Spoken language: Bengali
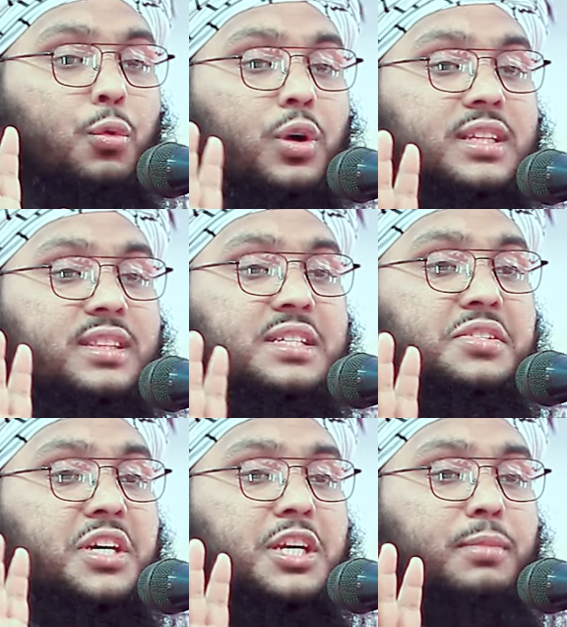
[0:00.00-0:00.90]
ওই তিন
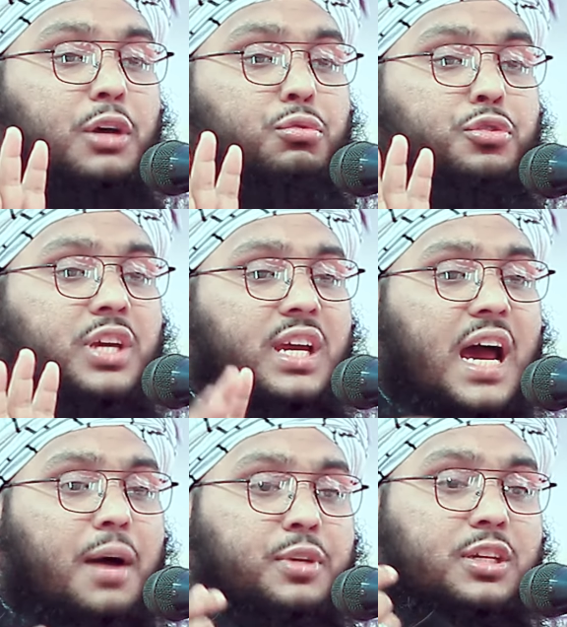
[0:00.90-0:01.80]
শ্রেণী মানুষকে
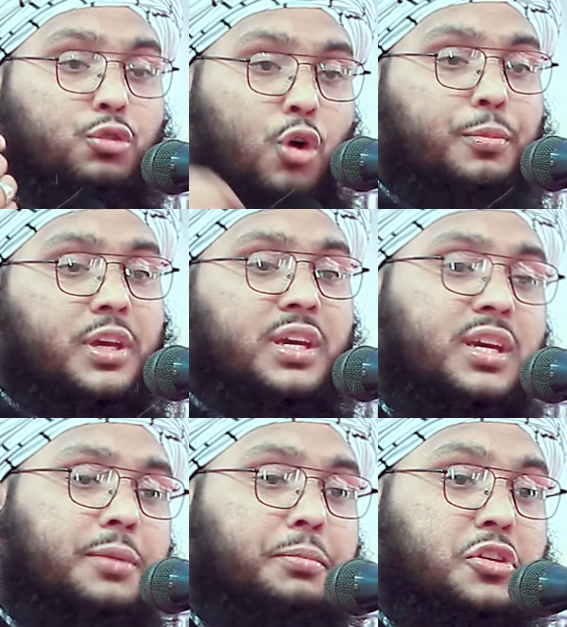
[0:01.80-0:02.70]
আমি নবী
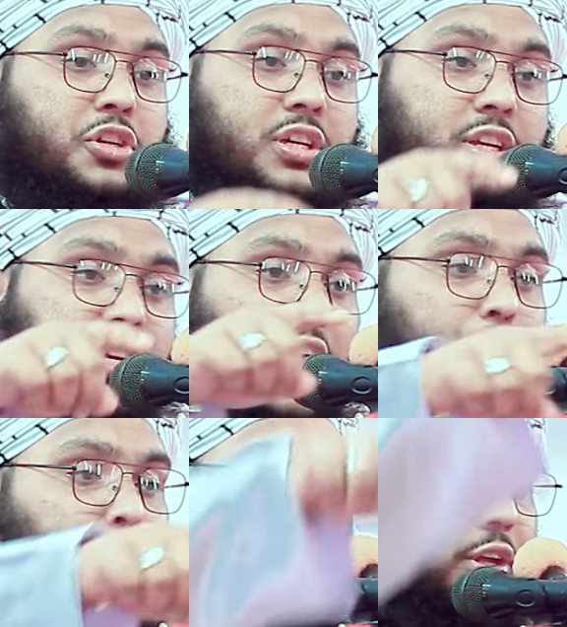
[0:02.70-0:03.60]
বেশি ঘৃণা
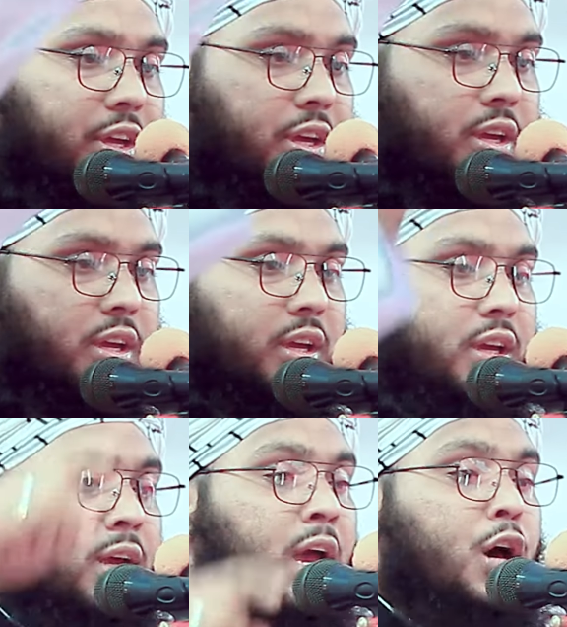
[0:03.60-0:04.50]
করি
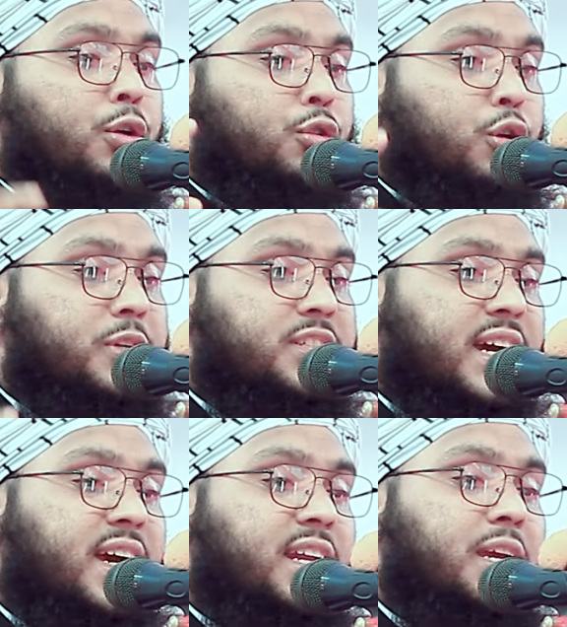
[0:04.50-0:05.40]
নবী
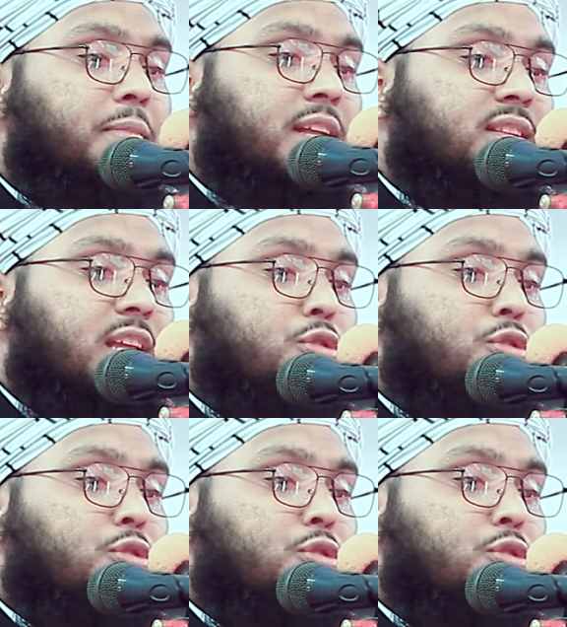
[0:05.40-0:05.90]
যেখানে বান্দা